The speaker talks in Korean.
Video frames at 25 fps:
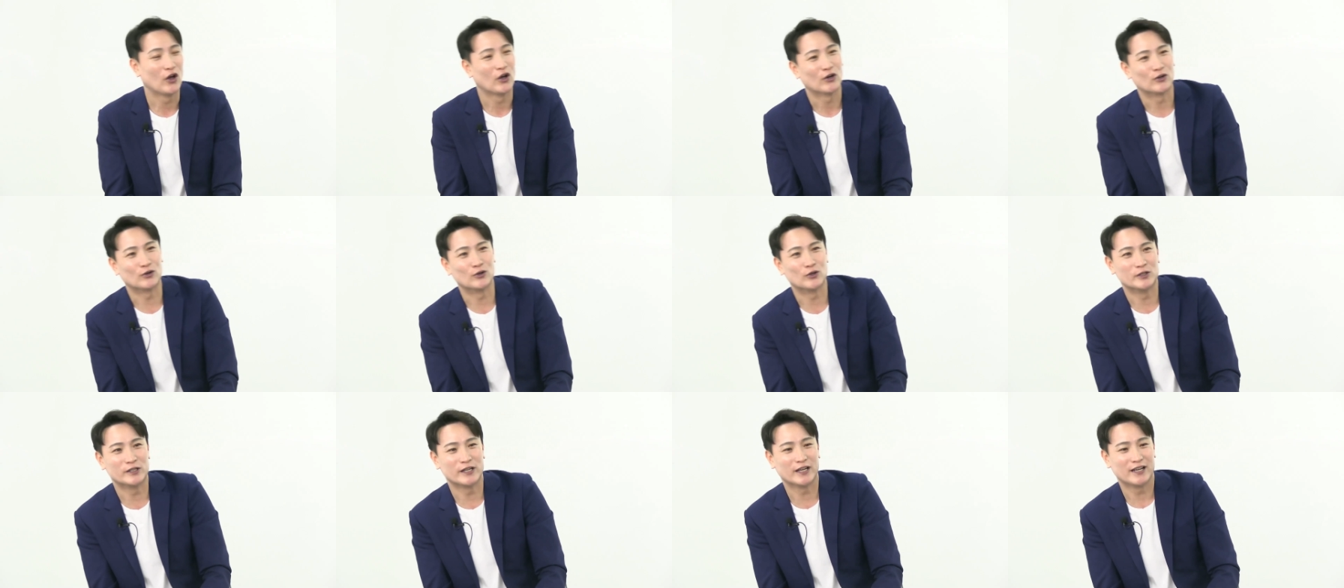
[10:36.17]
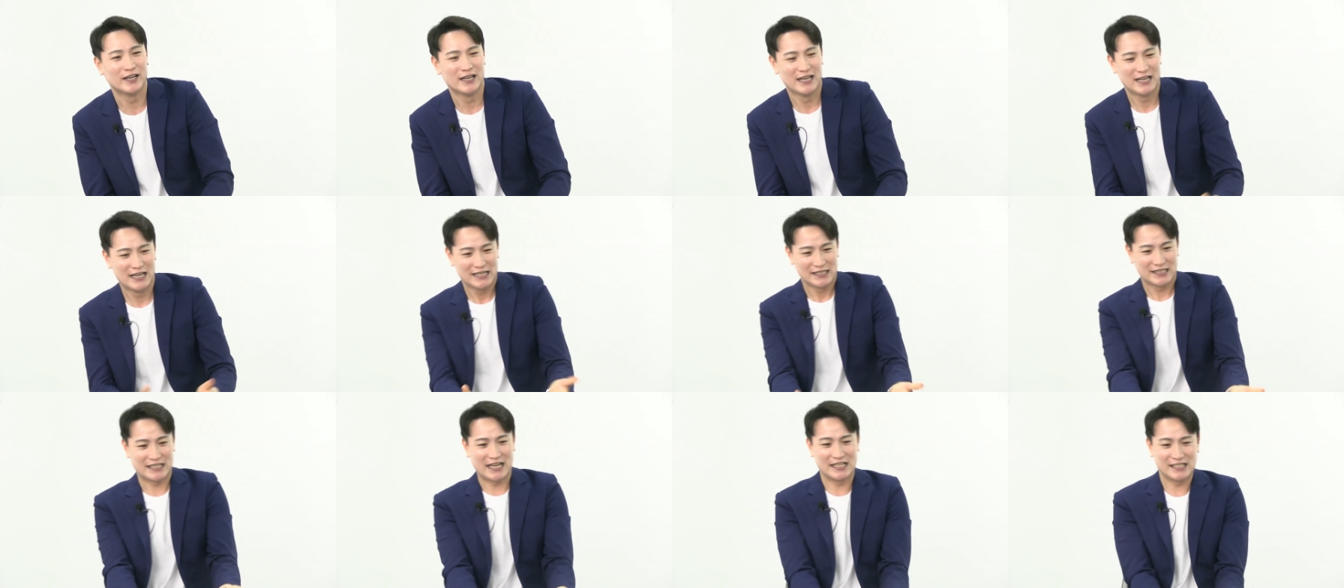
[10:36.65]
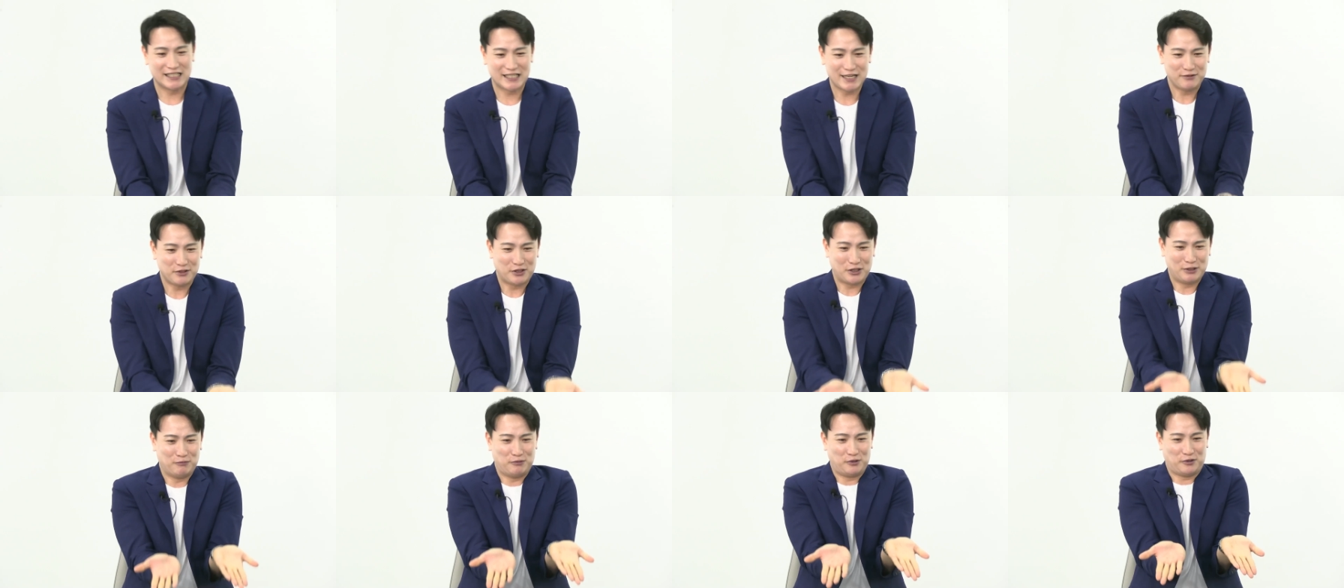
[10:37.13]
그리고 이제
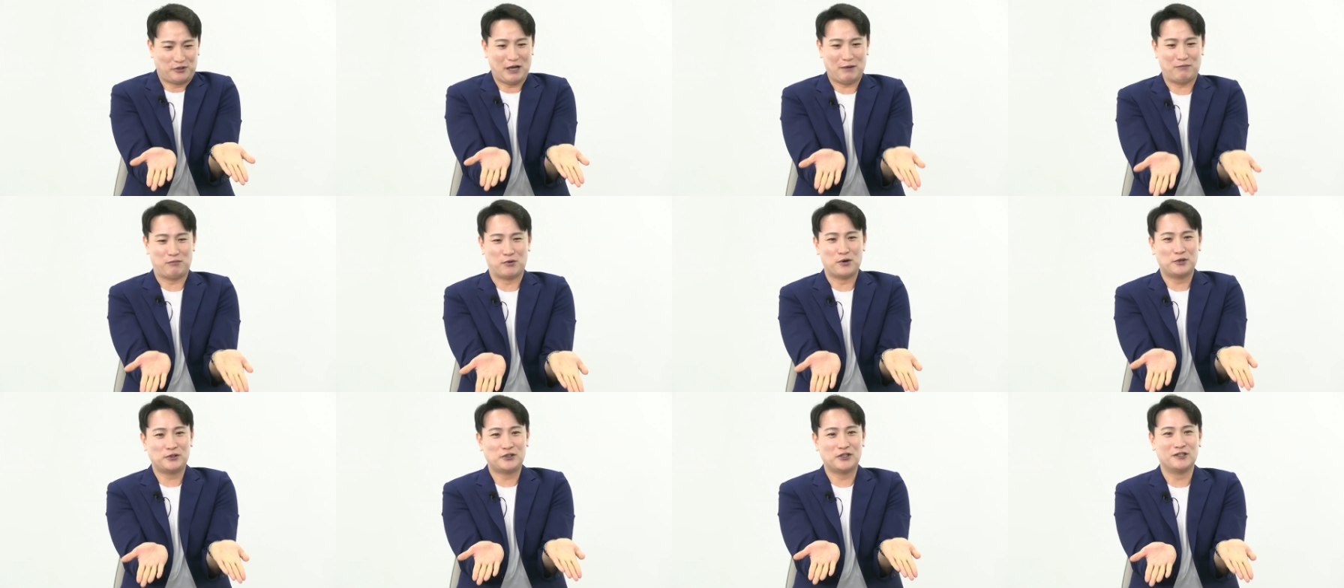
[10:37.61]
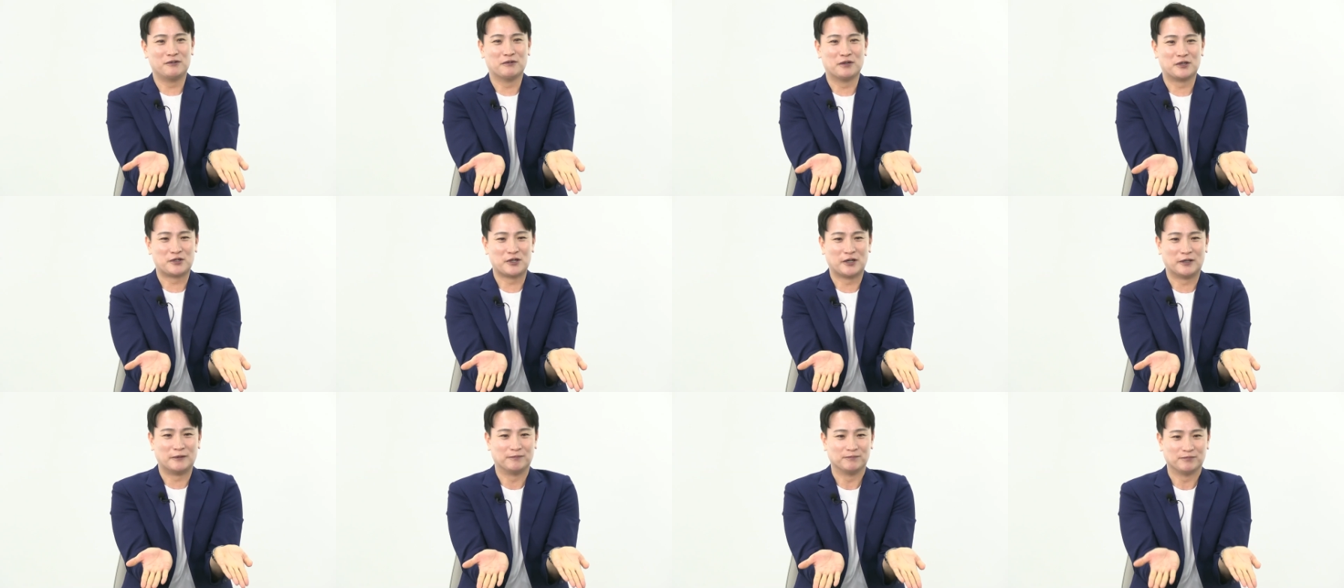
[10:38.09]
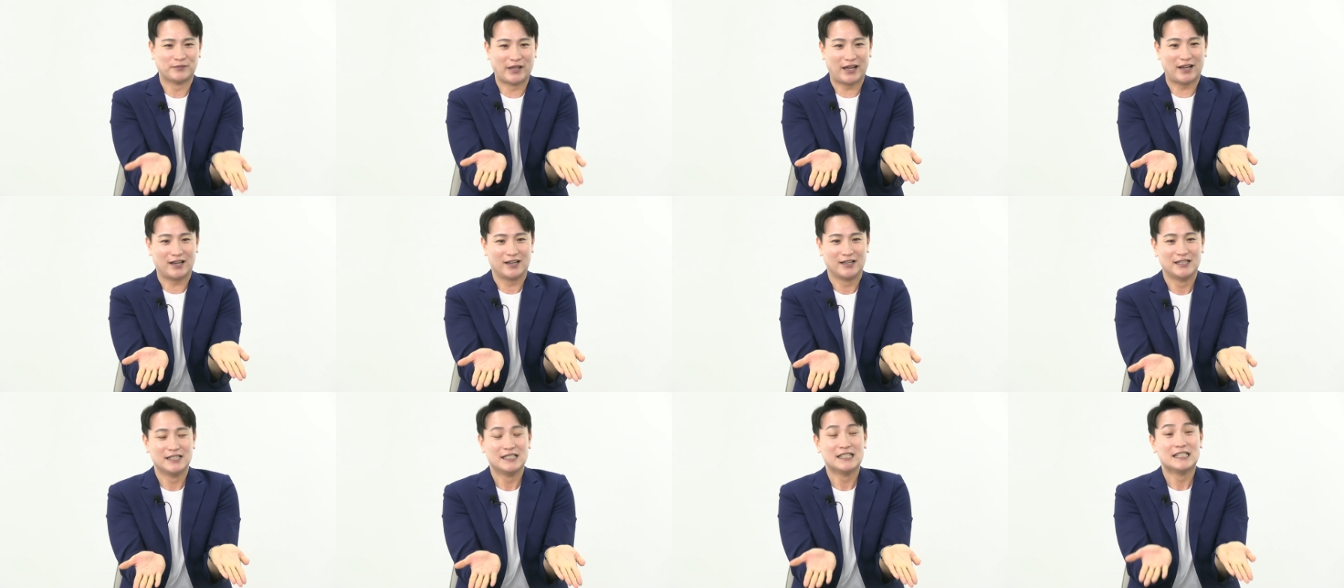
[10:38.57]
산삼 심을 딱 보여드리면서
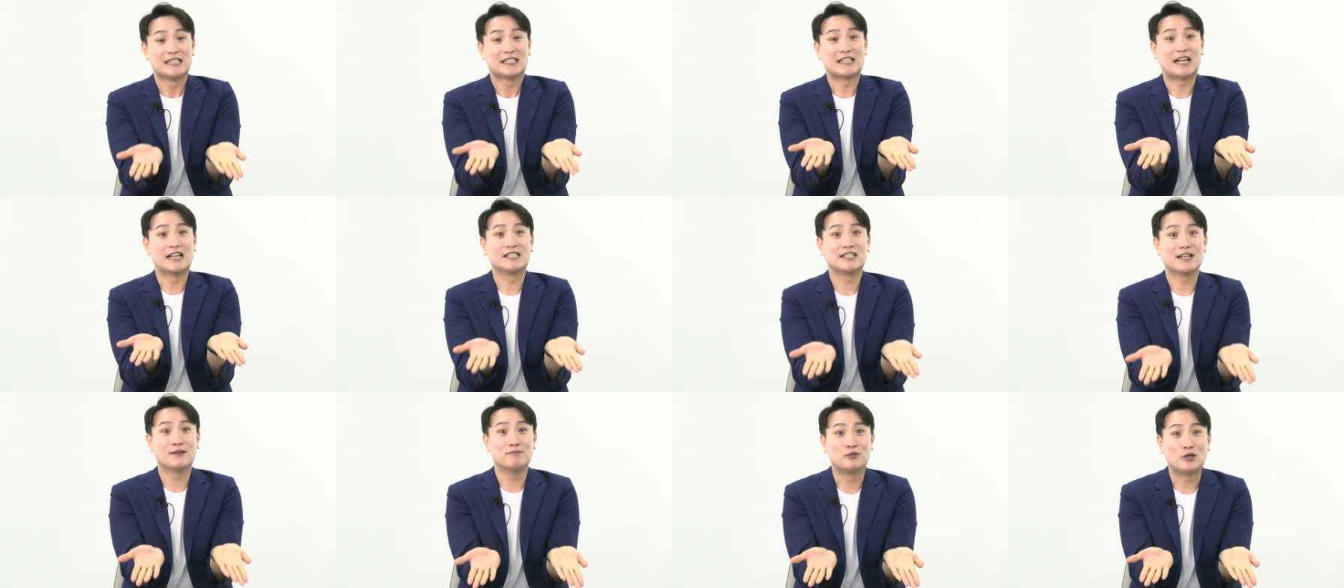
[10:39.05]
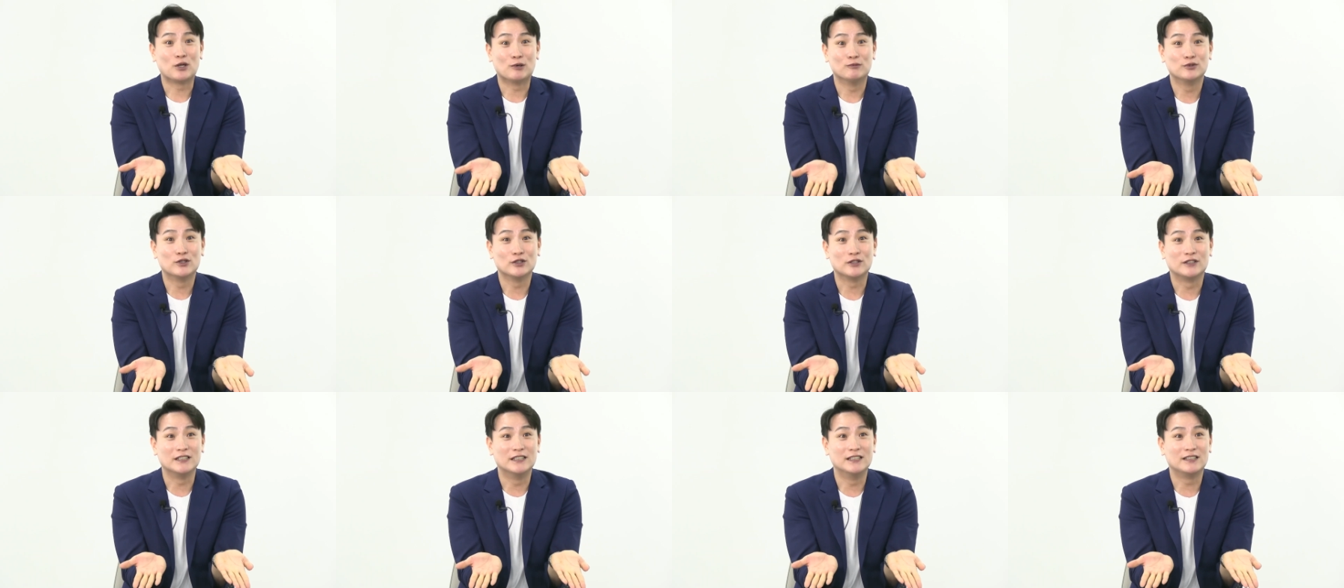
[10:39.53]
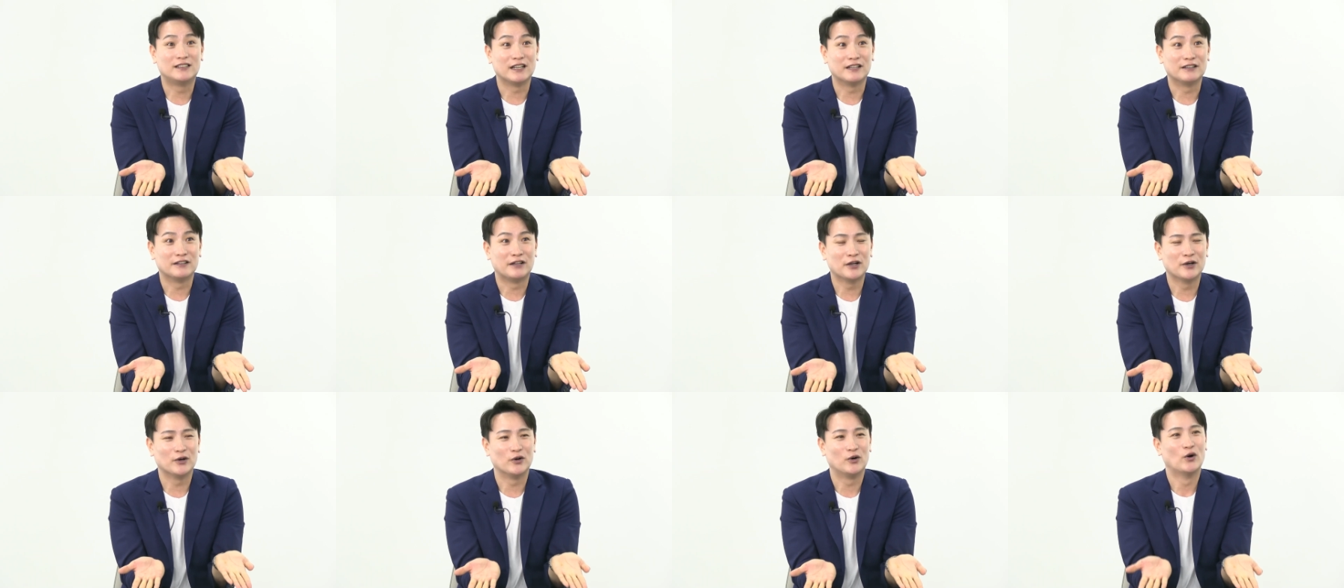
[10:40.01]
네 산삼 지금부터 드릴
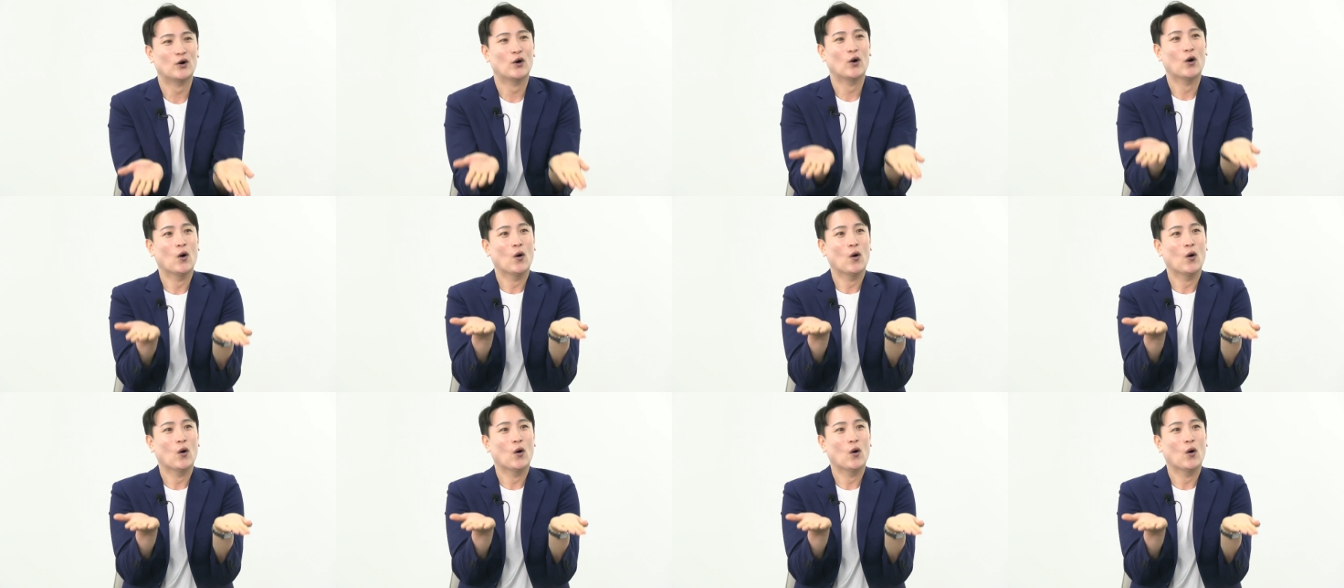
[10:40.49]
텐데요.